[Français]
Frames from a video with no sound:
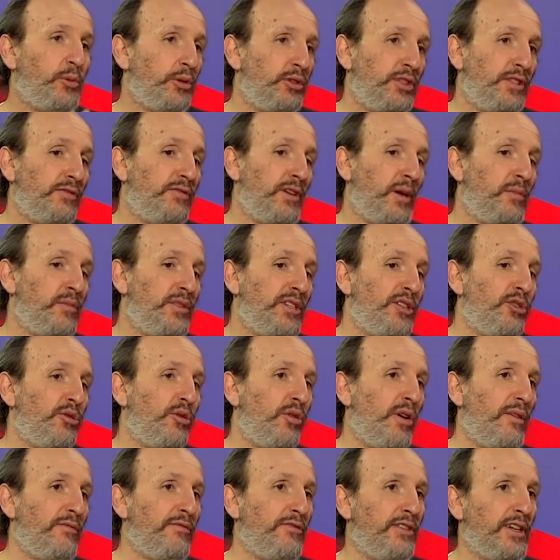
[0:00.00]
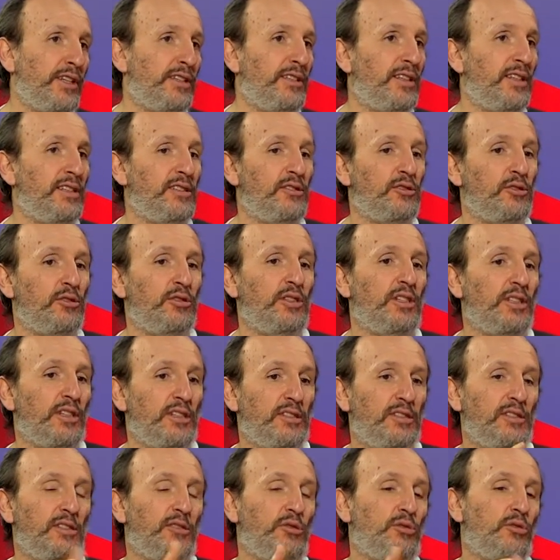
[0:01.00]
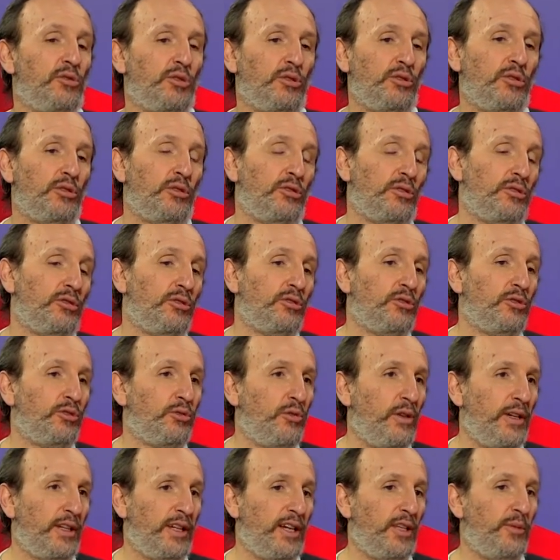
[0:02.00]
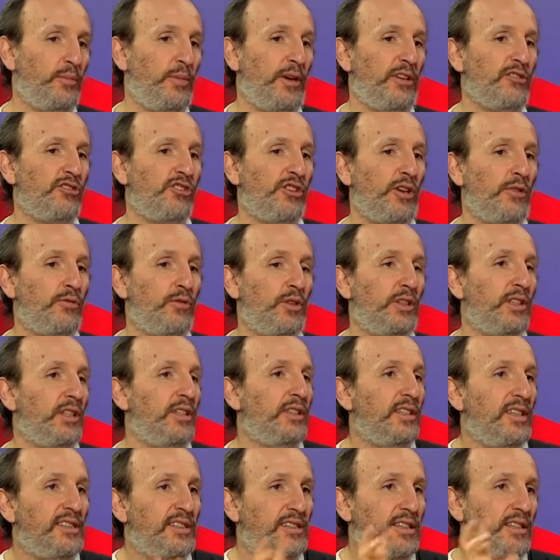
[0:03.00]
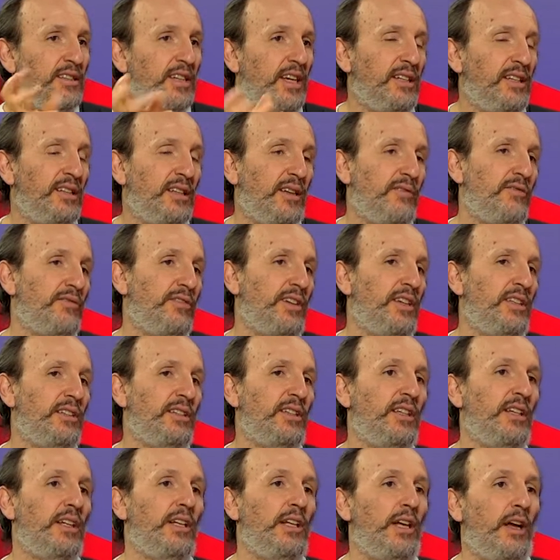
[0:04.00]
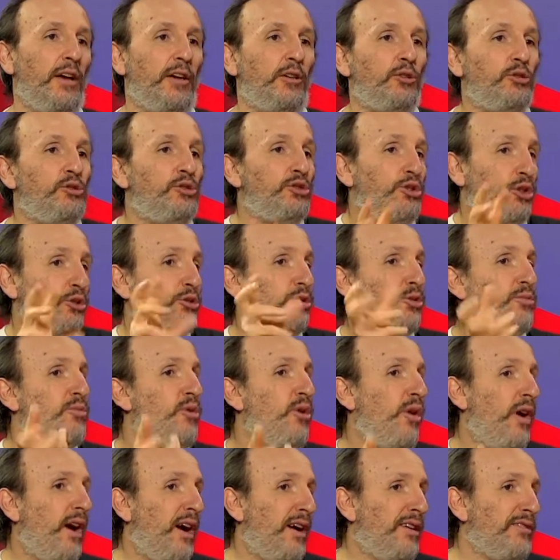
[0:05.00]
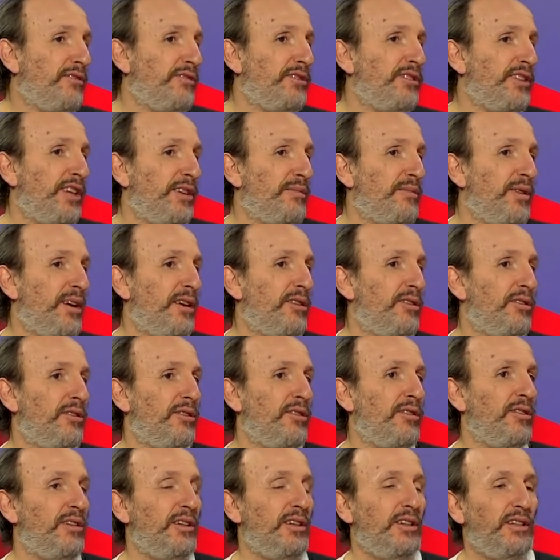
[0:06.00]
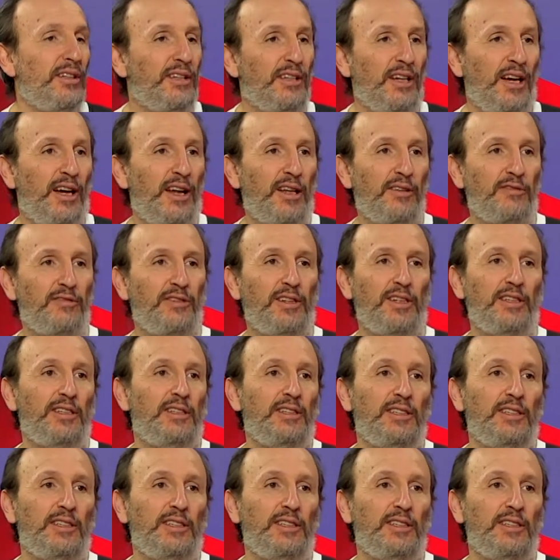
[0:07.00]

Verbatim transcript: petits fabliaux, en fait. Hein. ce sont des récits courts de, 3-4 mmh. pages, chaque fois des, des scénettes, en fait, avec une sorte de morale, finalement. C'est ça, euh, donc la ressemblance ne